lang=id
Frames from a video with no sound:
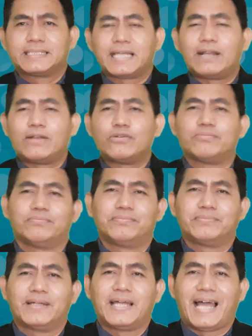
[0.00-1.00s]
Salam.
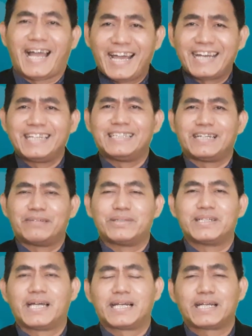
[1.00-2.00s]
Hari ini kita akan
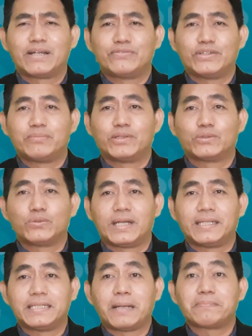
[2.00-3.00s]
mendengarkan firman
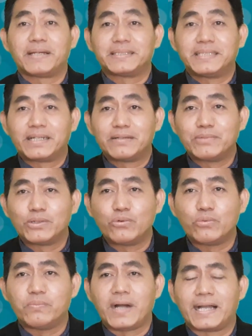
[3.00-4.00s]
Tuhan yang pasti akan
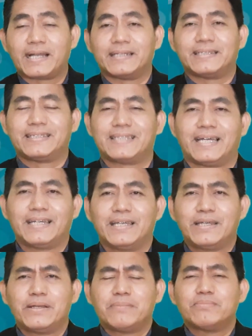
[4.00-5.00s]
mengubahkan kita,
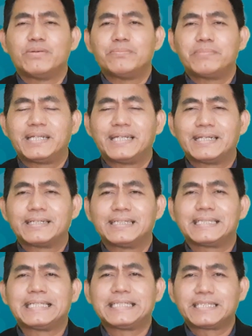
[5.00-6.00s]
memberikan
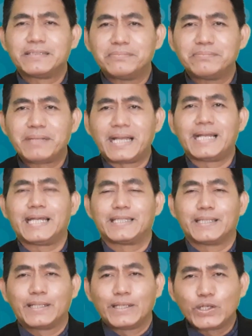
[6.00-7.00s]
kita semangat
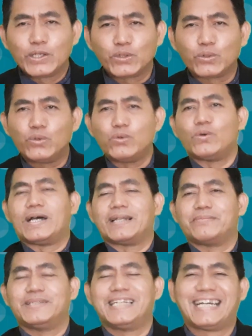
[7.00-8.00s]
luar
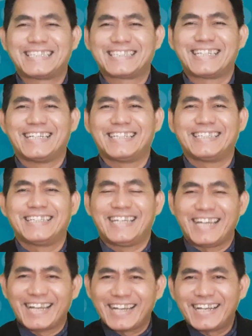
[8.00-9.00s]
biasa.
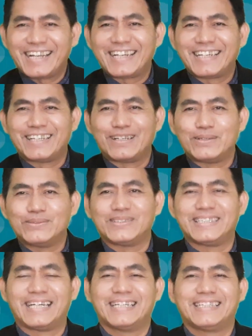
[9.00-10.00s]

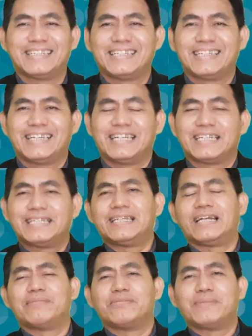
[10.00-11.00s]
Haleluya. Kita
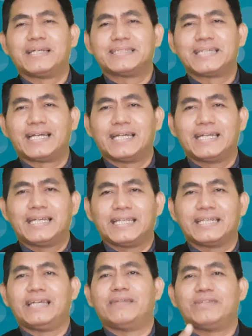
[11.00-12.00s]
akan membaca
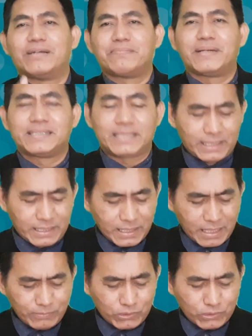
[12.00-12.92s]
Nehemia pasal yang ke-6,